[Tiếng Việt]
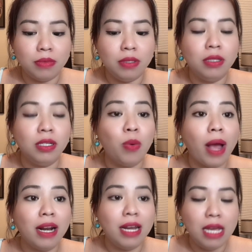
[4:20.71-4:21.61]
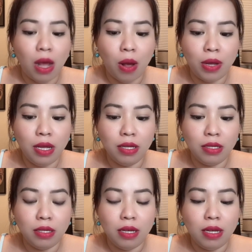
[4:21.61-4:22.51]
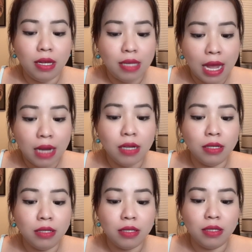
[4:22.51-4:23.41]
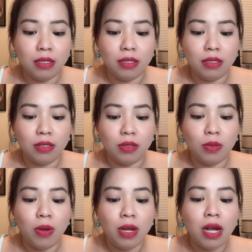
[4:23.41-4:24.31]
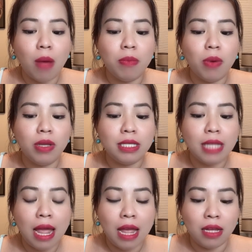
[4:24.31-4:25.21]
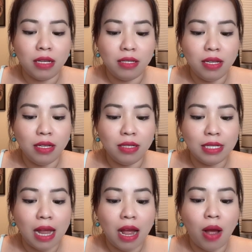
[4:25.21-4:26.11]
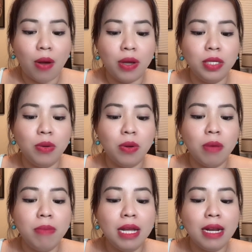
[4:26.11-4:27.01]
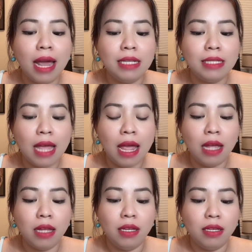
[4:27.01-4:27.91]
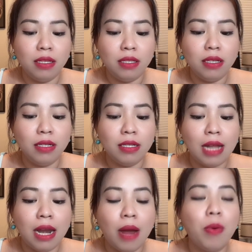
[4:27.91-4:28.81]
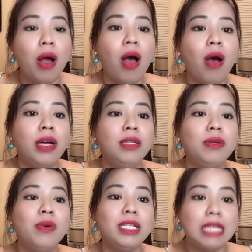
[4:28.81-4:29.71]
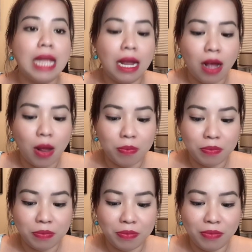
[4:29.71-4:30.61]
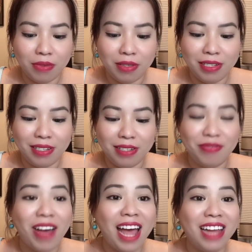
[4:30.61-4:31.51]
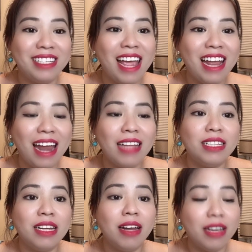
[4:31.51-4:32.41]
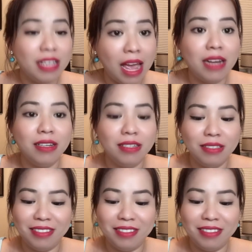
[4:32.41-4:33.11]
Người quản lý hỏi Dạ được Tôi không có xe Nhưng người ta hỏi tôi có biết lái xe Chứ người ta đâu có hỏi tôi có xe không Và anh thế là anh trả lời dạ được